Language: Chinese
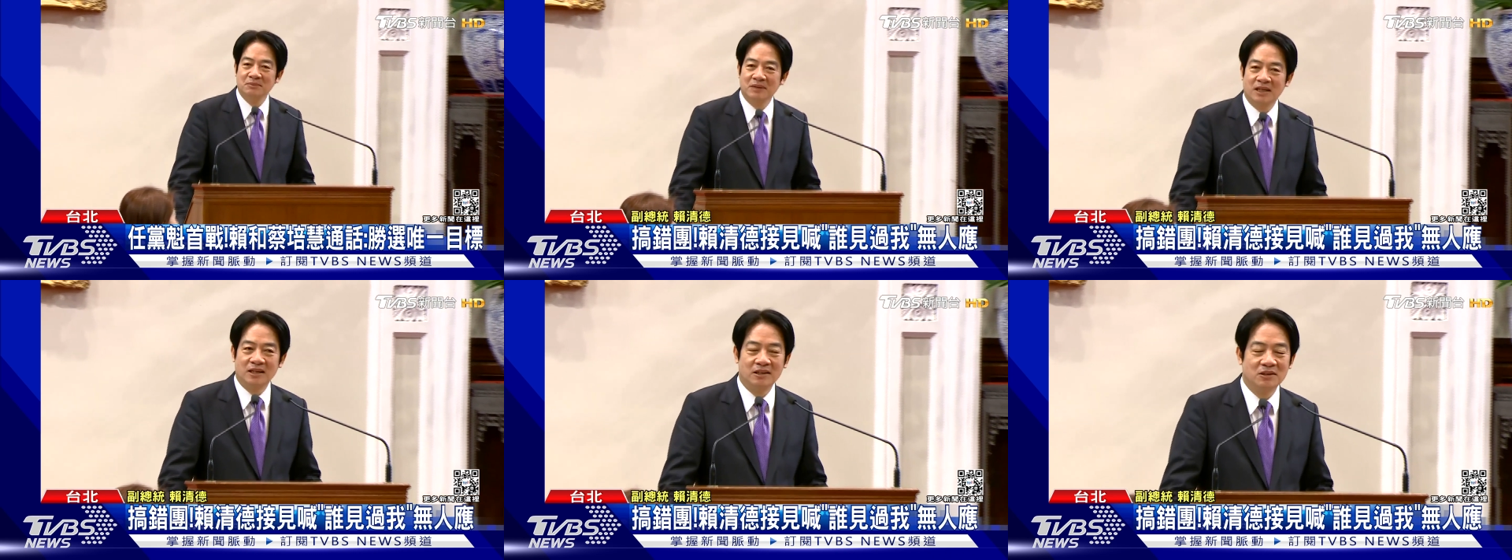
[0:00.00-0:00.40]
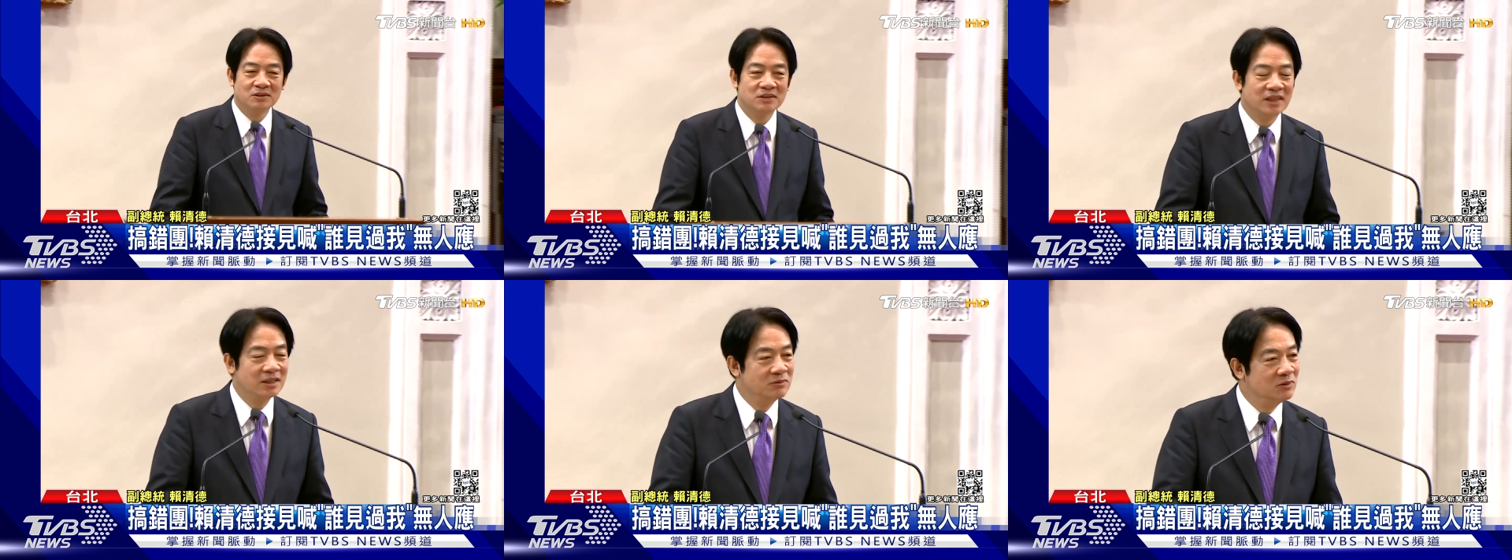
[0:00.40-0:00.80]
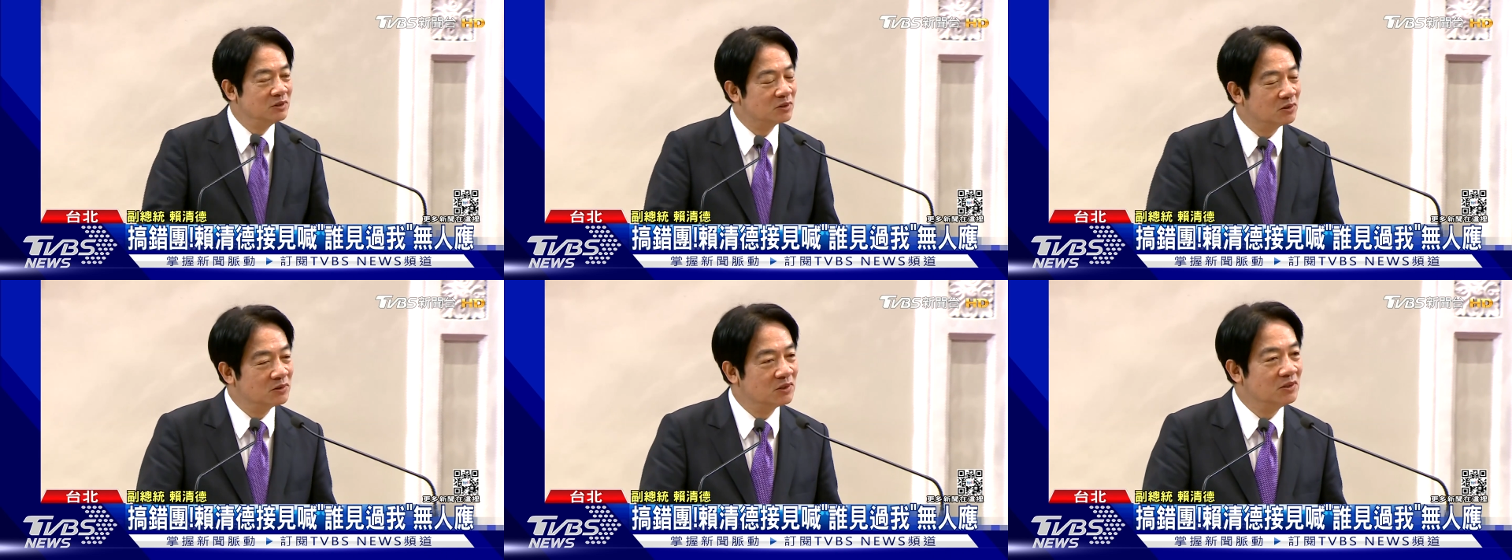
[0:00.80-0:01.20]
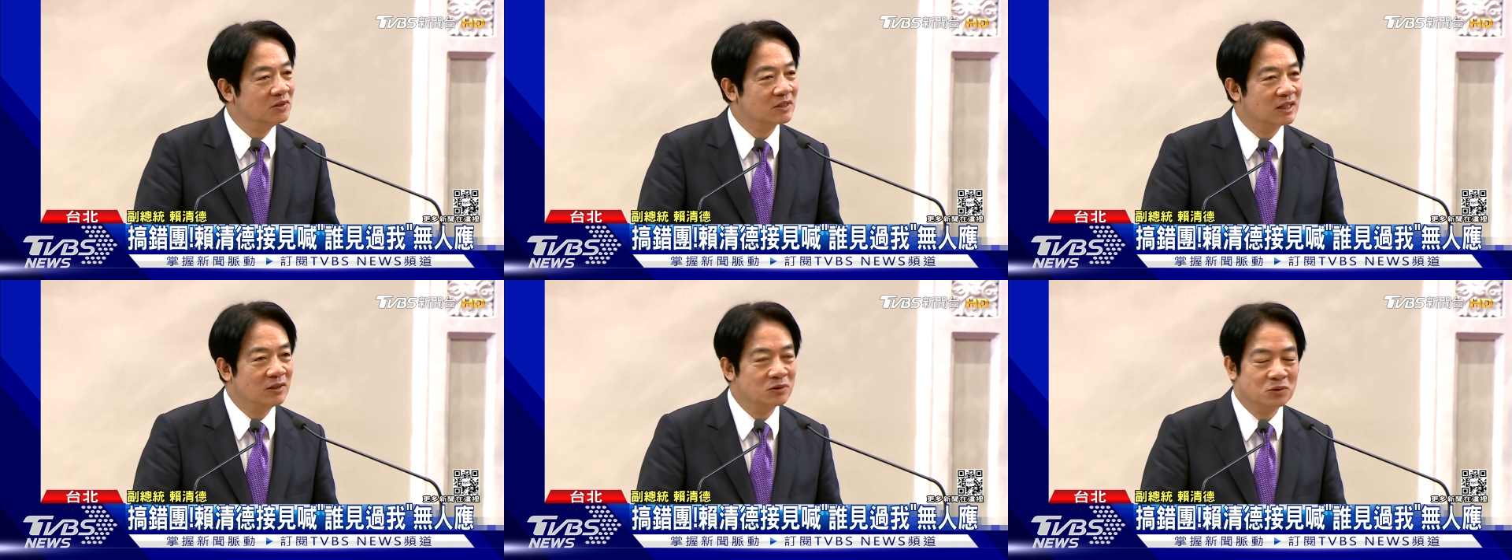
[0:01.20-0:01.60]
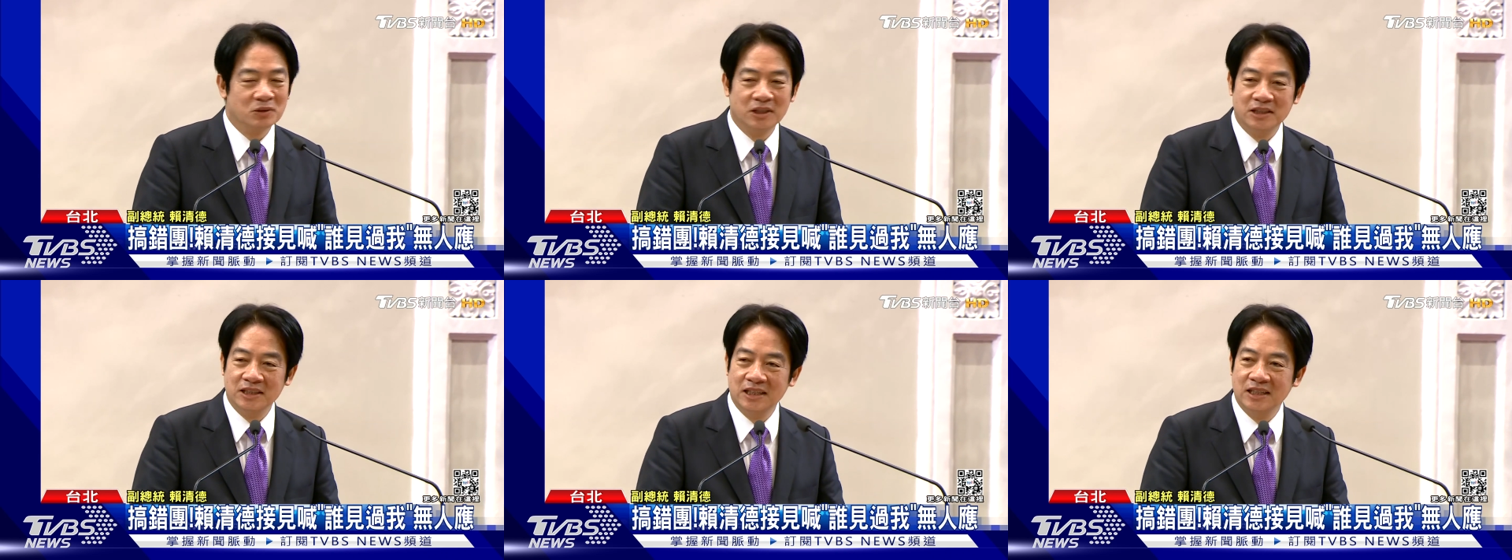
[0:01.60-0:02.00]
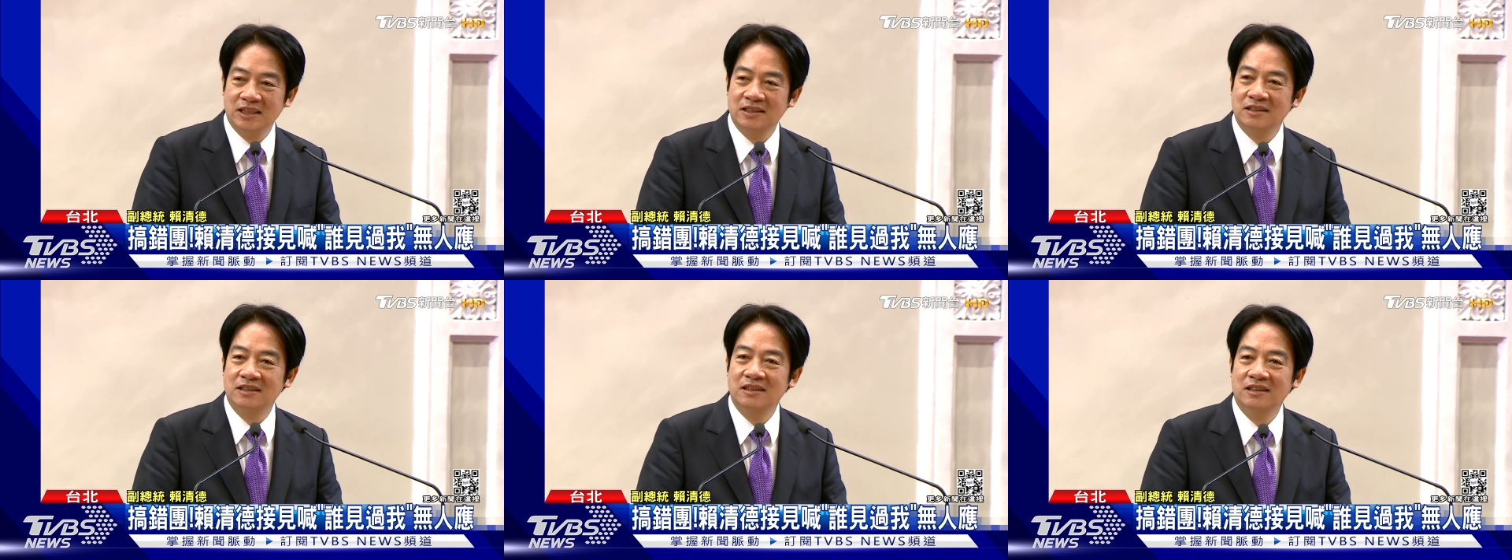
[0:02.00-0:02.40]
代表蔡英文总统高度肯定